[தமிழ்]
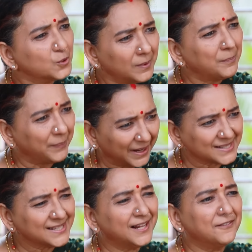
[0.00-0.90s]
சும்மா
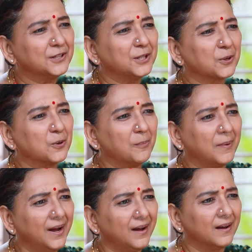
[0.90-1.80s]
பேசதான்
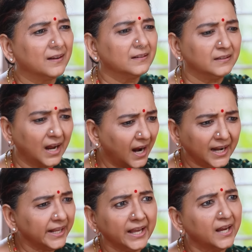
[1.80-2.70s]
வந்திருக்கோமா
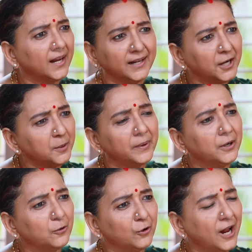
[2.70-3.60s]
நாளைக்கே கல்யாணம்
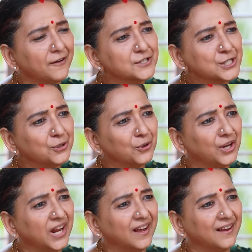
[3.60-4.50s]
பண்ணணும்னு அவசியம் இல்ல